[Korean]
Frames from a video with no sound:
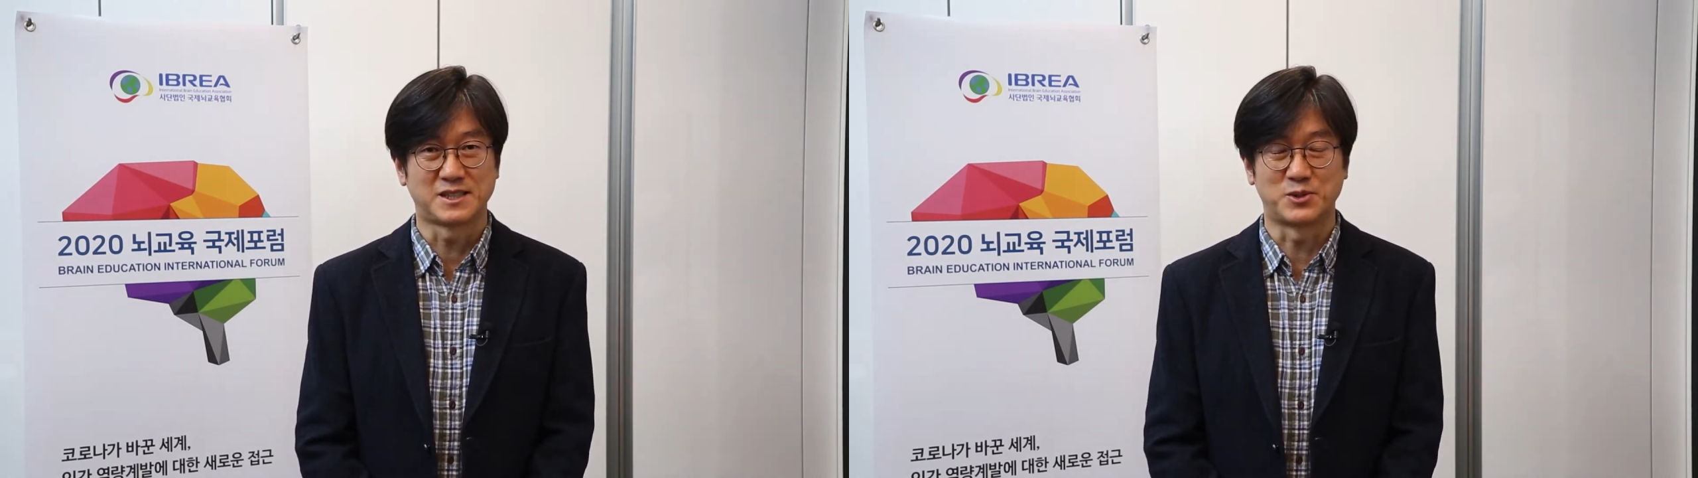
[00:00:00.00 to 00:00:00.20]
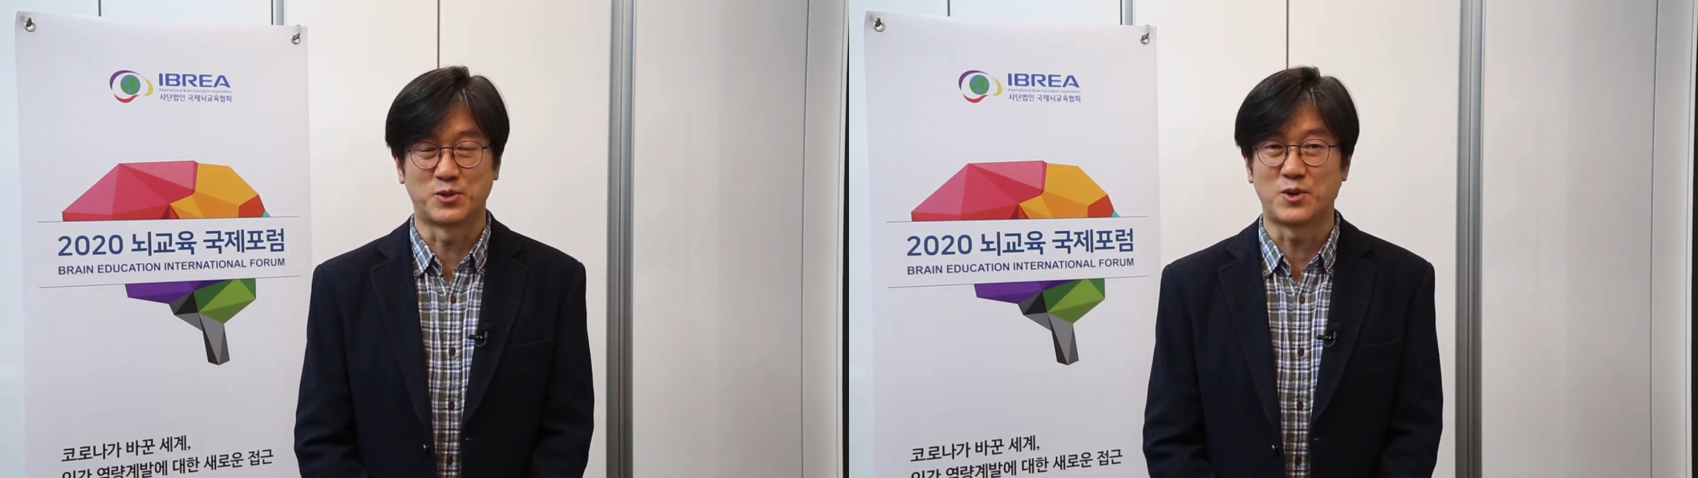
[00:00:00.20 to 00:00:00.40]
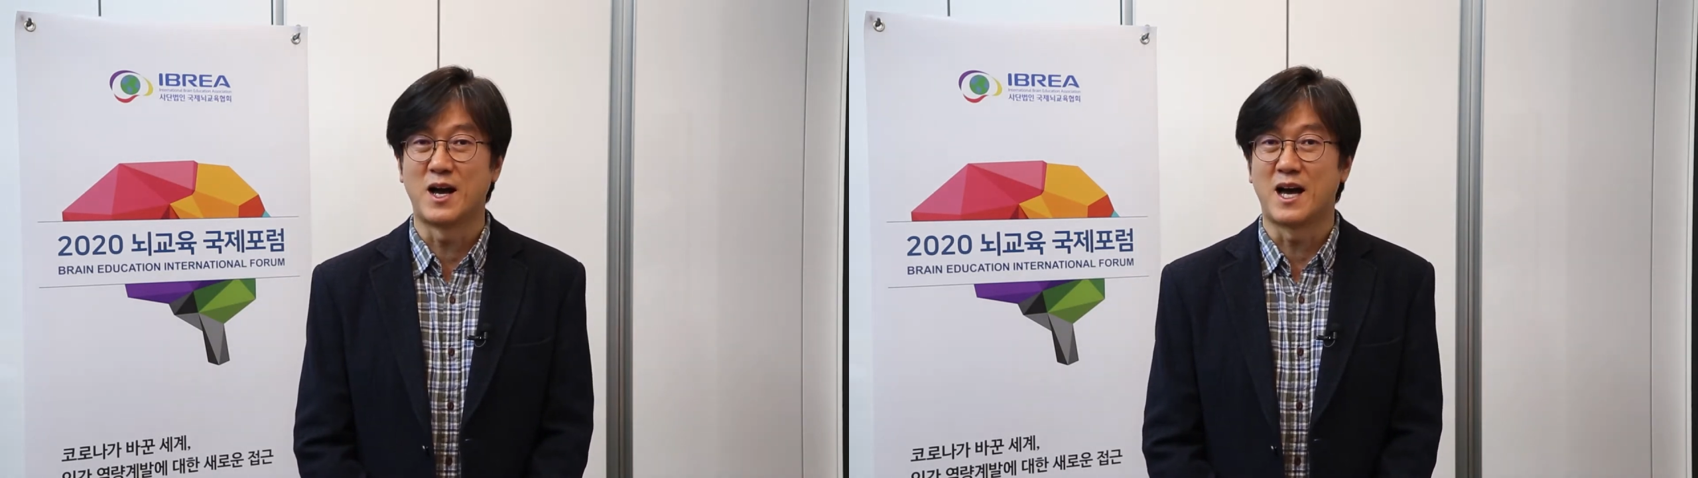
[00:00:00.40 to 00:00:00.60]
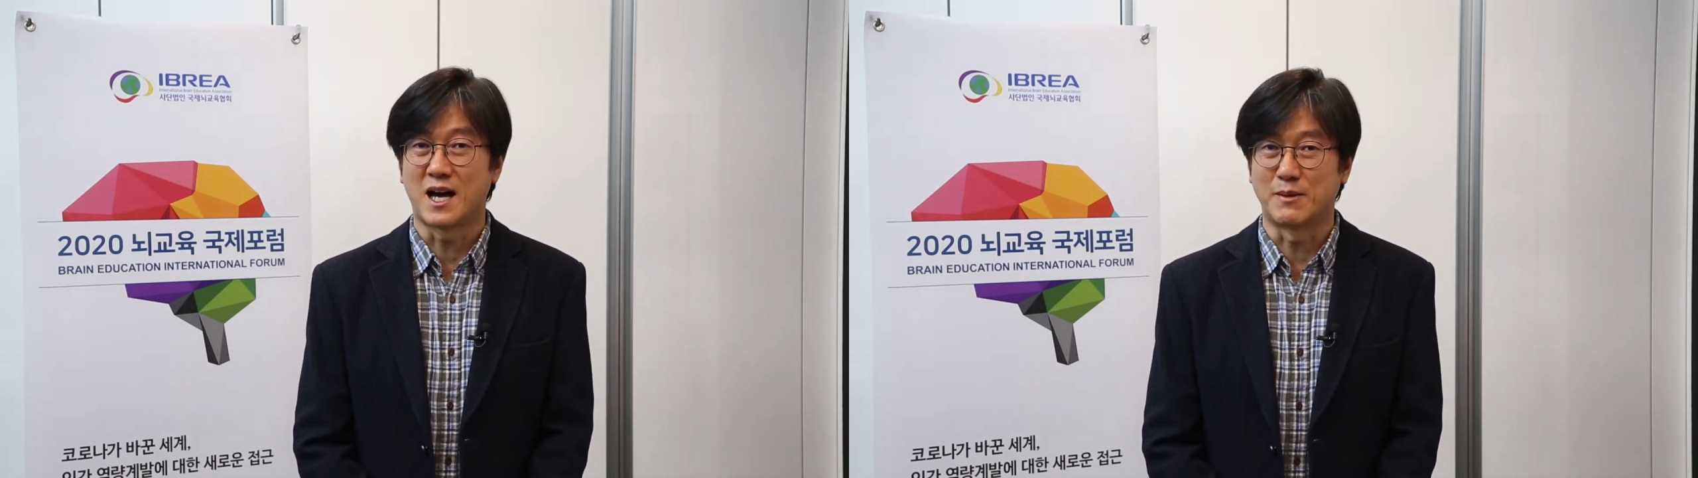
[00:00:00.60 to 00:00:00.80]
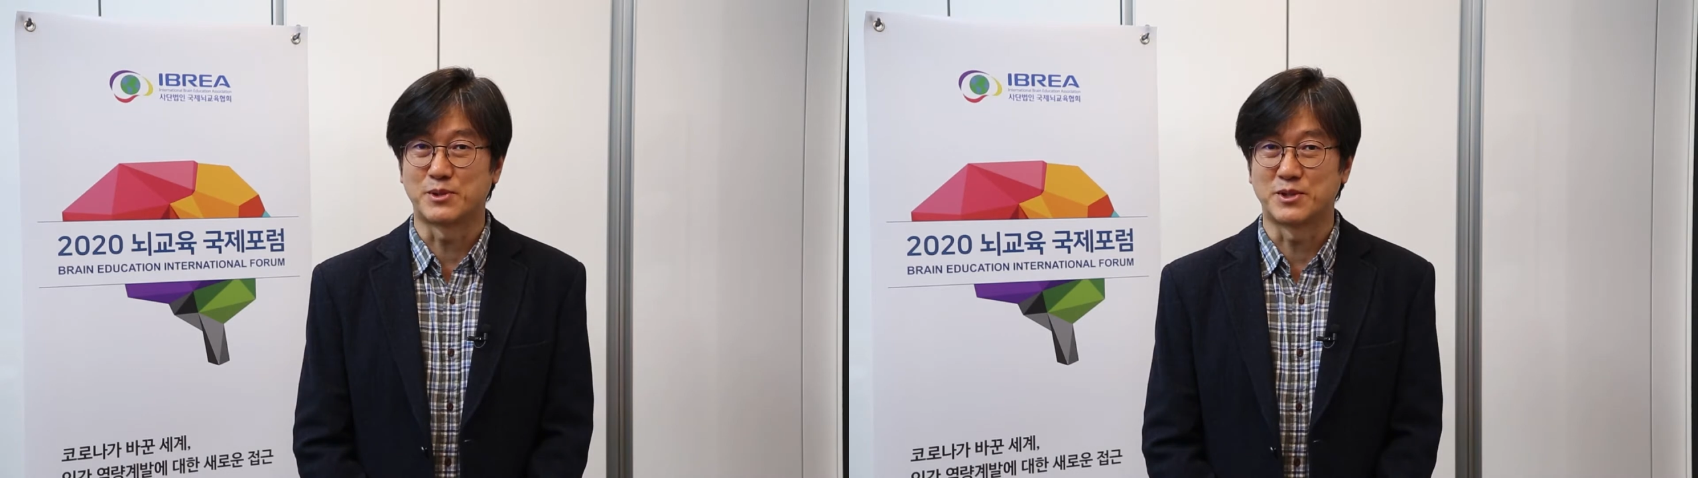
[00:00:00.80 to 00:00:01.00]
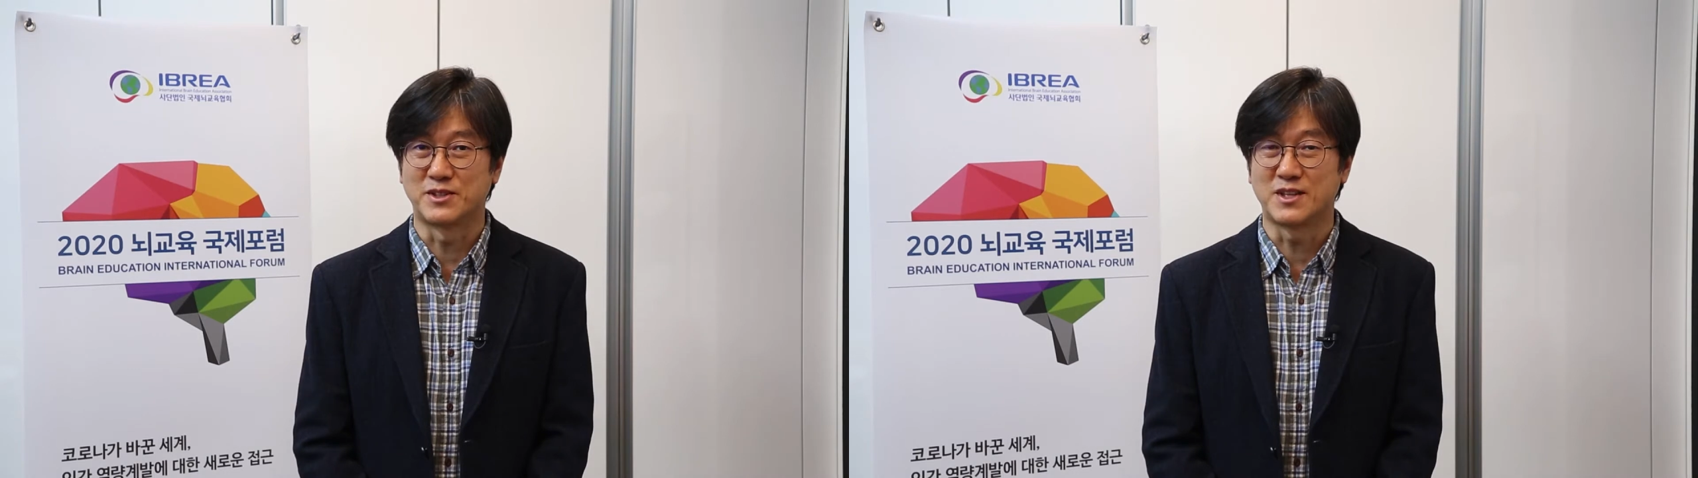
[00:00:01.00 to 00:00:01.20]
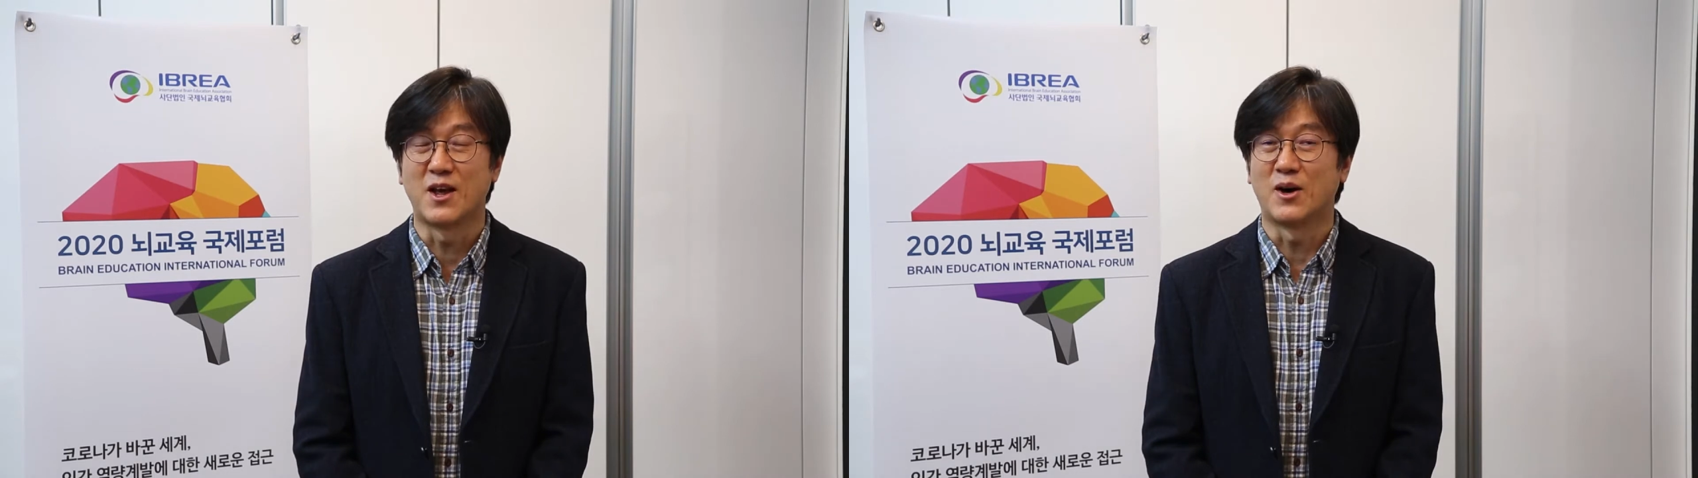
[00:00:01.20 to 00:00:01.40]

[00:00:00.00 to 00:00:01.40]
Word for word: 그리고 앞으로는